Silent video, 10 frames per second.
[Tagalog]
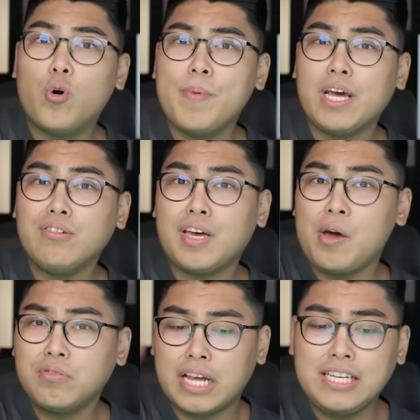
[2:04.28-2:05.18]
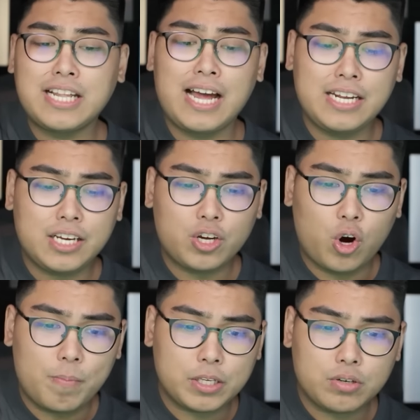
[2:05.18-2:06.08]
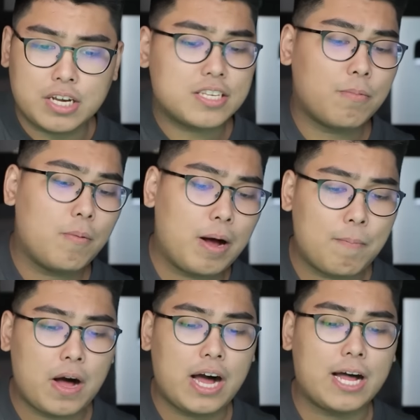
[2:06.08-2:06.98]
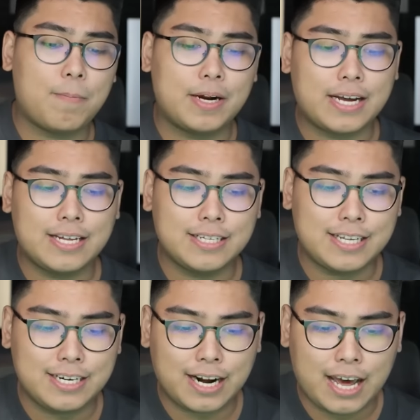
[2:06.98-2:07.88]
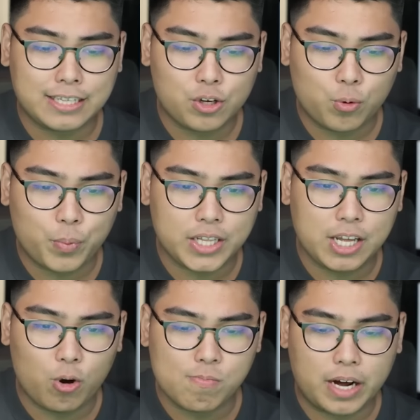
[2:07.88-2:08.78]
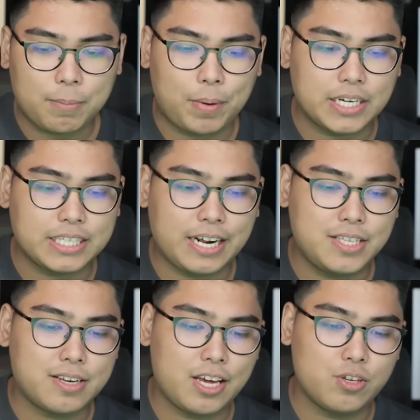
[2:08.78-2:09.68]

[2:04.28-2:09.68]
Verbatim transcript: Kung meron kayong Titanic, i-comment nyo dyan sa baba mga kabarkada. Tingnan natin kung pwede akong makipag-trade sa